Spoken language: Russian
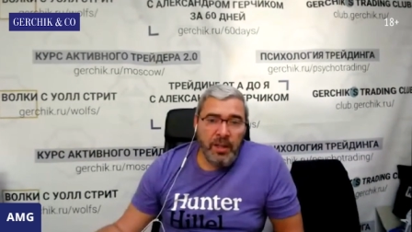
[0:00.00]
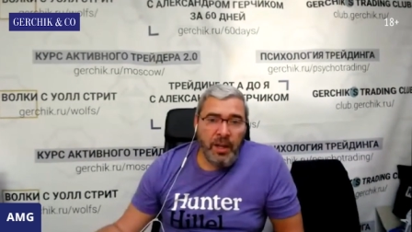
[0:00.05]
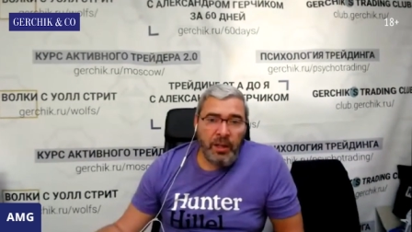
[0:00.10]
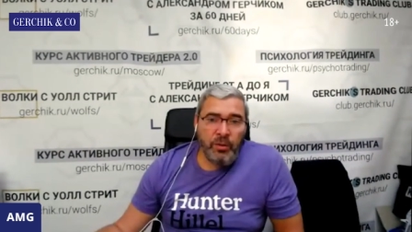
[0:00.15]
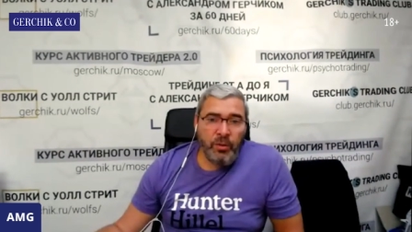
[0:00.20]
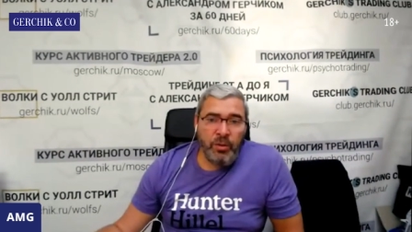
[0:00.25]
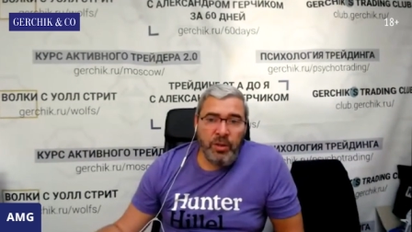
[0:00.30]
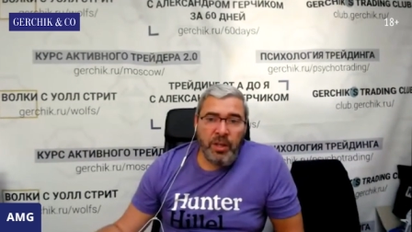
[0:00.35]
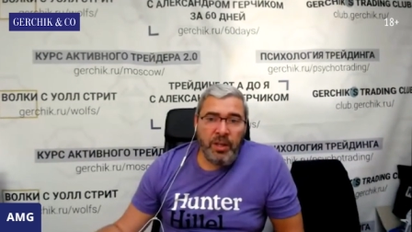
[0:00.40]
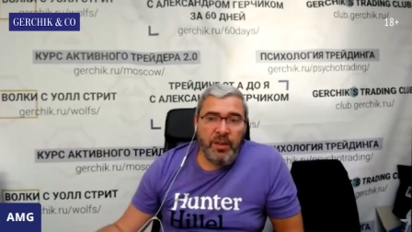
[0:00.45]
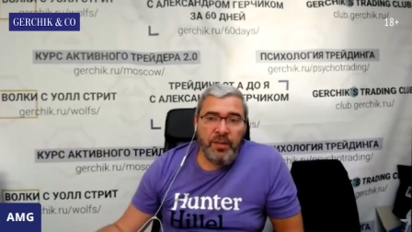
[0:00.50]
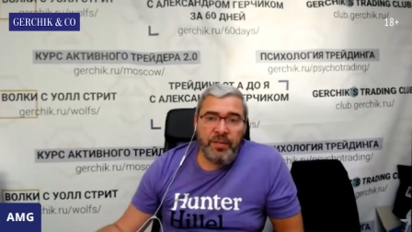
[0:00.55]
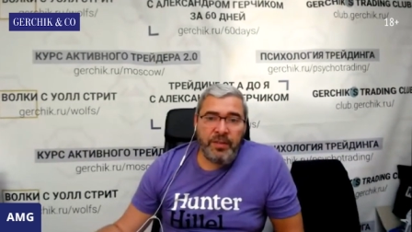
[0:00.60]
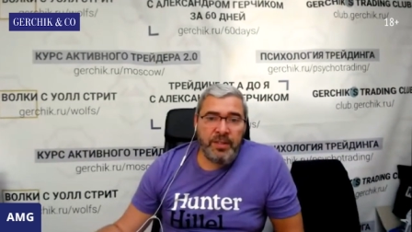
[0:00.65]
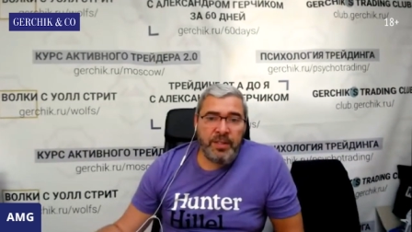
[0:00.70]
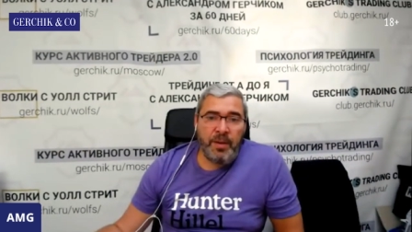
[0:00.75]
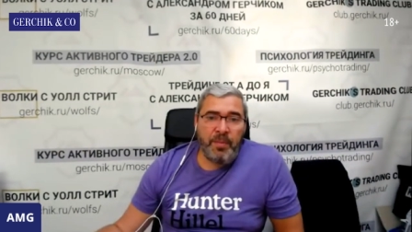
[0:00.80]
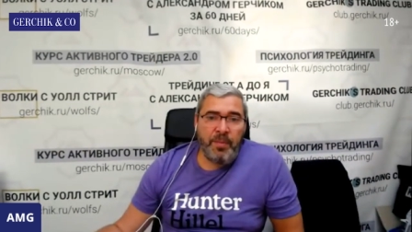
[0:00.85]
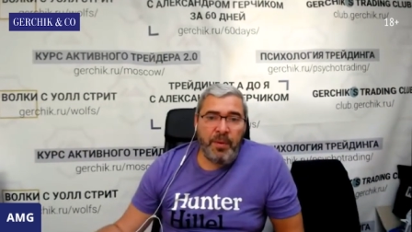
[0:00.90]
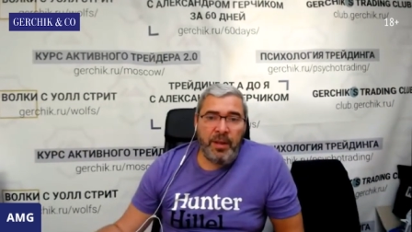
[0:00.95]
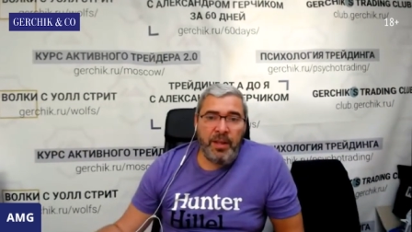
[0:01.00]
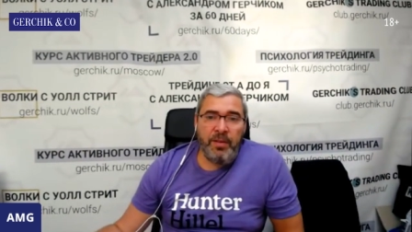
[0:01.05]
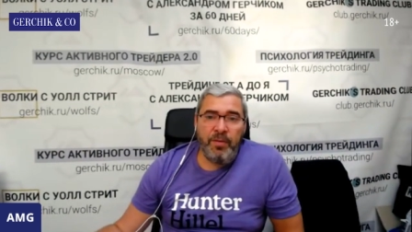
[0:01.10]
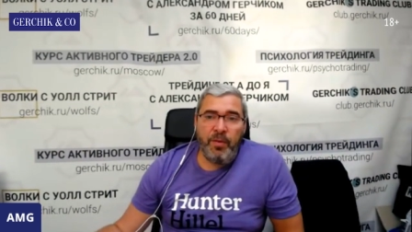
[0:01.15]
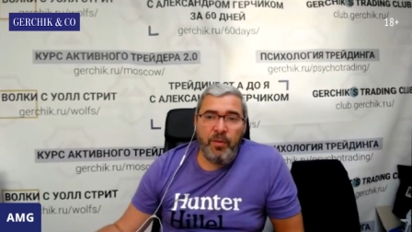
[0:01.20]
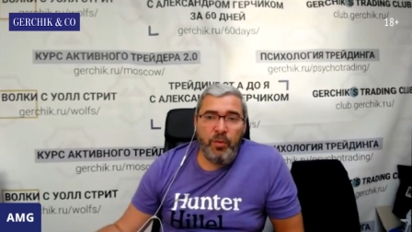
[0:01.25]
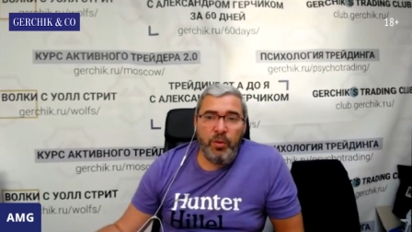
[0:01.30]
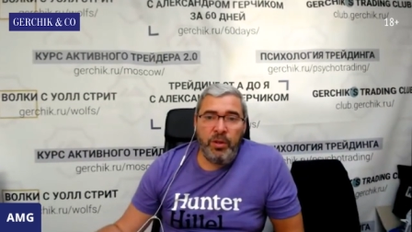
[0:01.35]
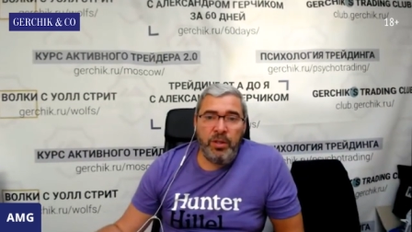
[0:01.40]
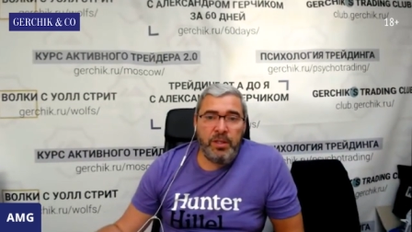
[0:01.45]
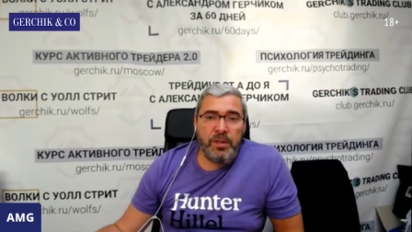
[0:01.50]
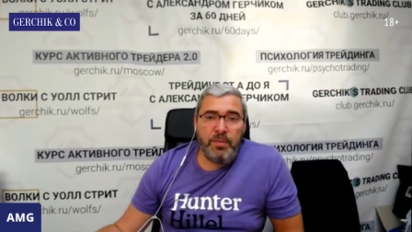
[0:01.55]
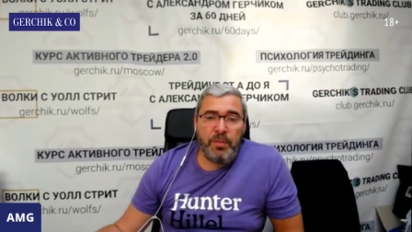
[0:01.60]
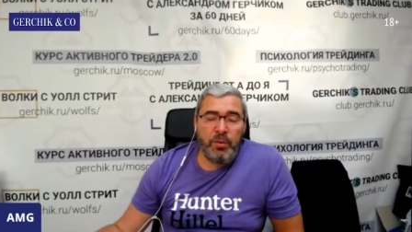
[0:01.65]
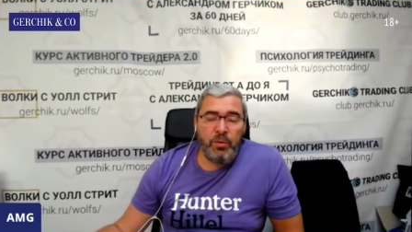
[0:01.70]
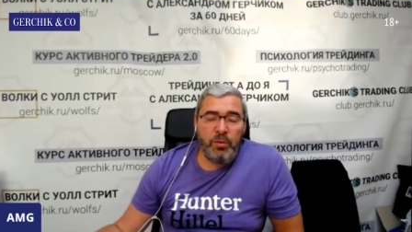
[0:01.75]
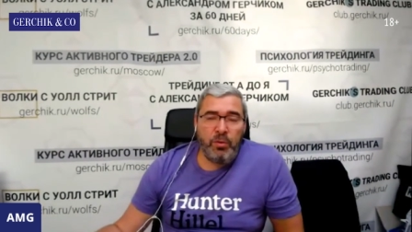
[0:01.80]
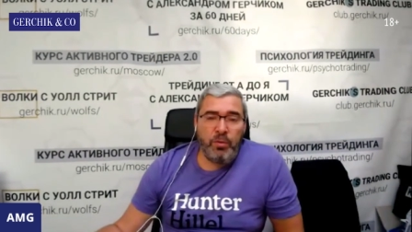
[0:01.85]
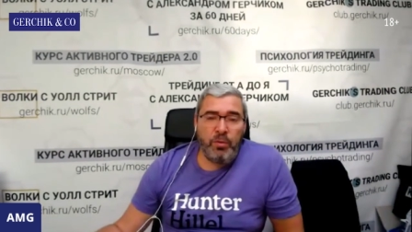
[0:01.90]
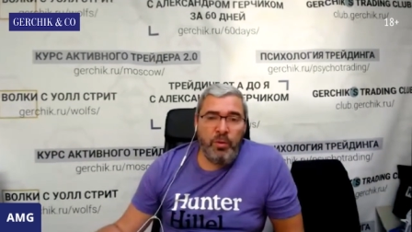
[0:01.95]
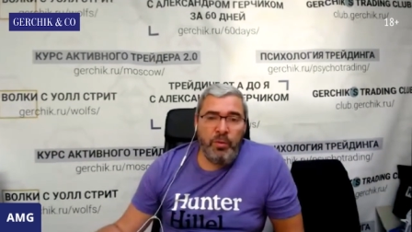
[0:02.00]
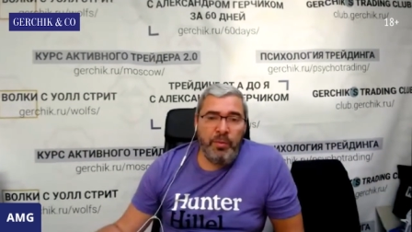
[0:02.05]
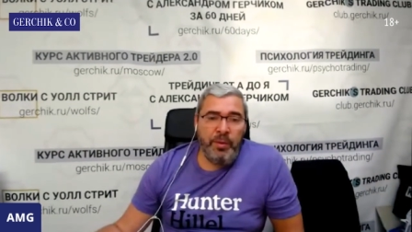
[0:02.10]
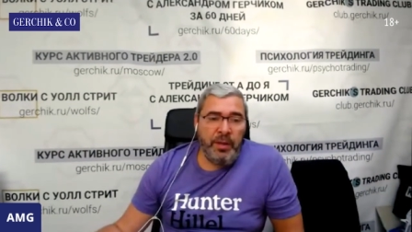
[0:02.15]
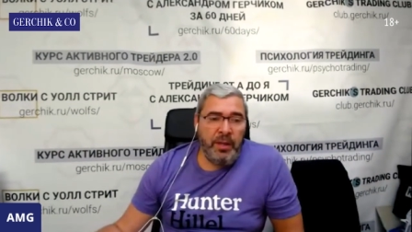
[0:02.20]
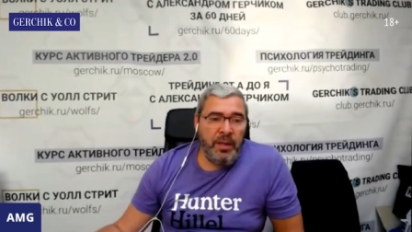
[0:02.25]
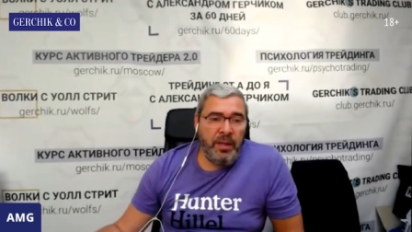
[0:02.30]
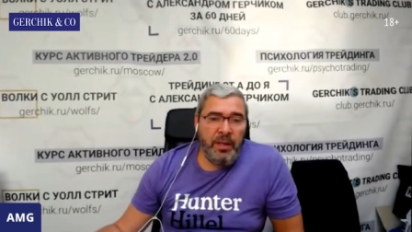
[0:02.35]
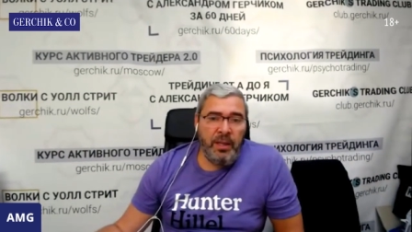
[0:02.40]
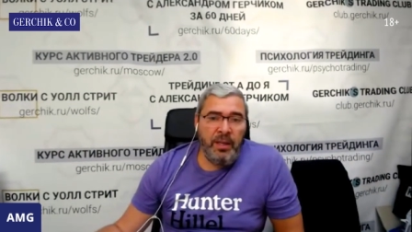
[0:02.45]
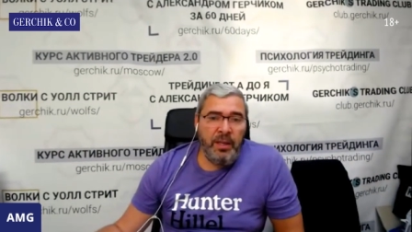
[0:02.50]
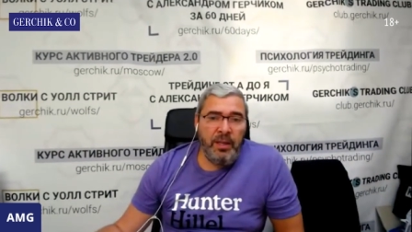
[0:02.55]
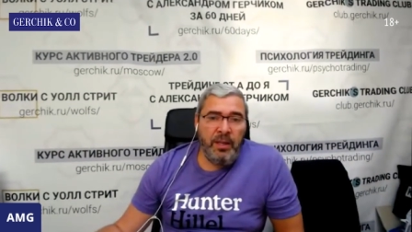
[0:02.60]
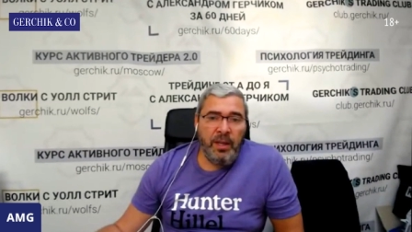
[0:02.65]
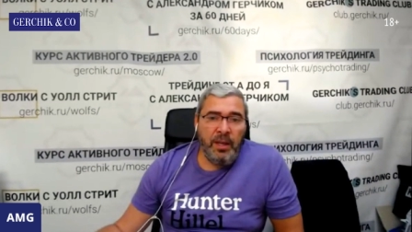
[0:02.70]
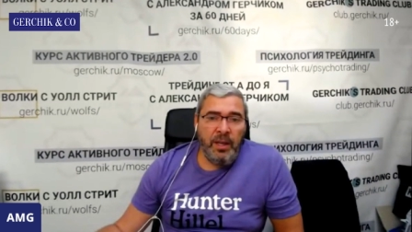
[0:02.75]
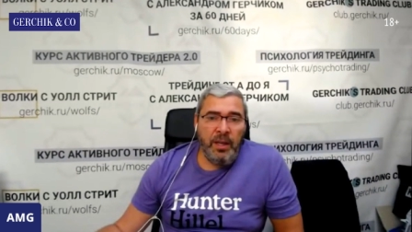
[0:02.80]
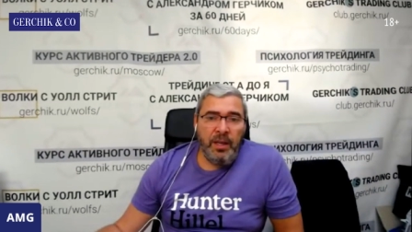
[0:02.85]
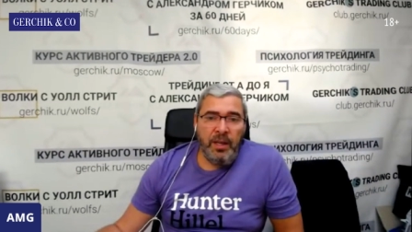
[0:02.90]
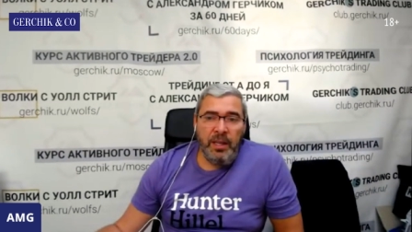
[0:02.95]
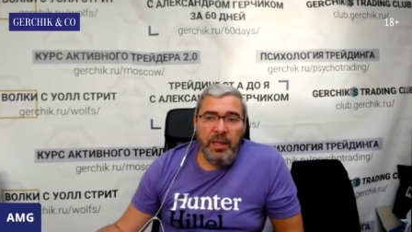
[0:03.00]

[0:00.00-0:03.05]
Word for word: да, но деньги с компании выводятся, при том любые, и,